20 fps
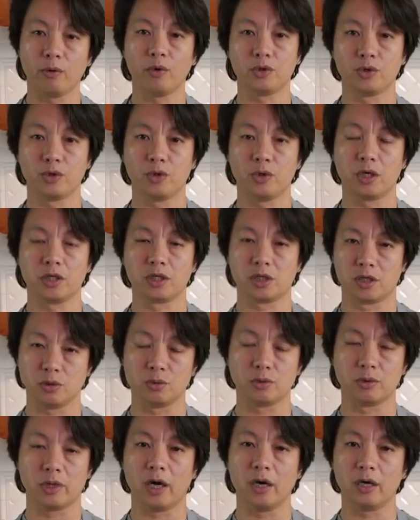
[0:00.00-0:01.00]
会需要
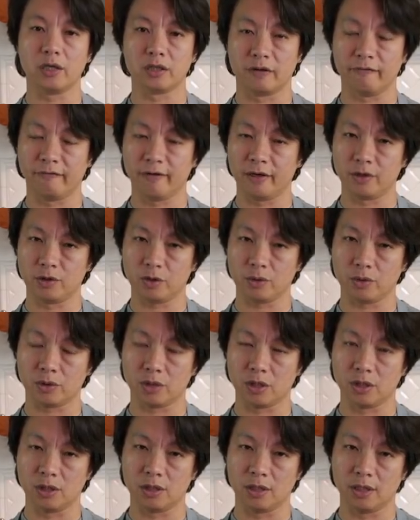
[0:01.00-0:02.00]
15到20分钟的
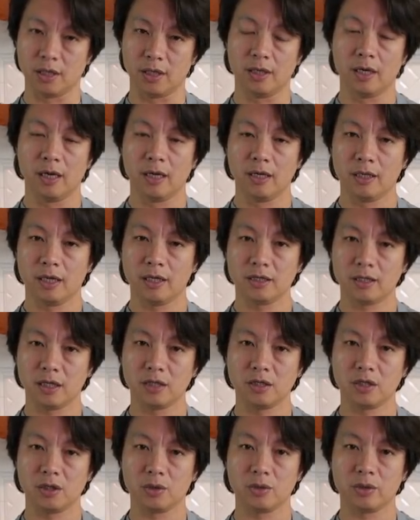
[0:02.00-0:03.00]
时间。那
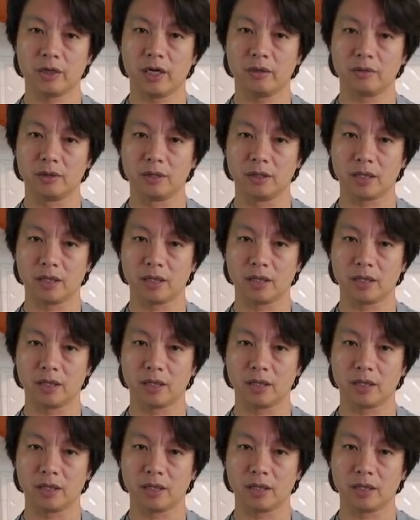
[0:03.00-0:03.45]
蒸熟到你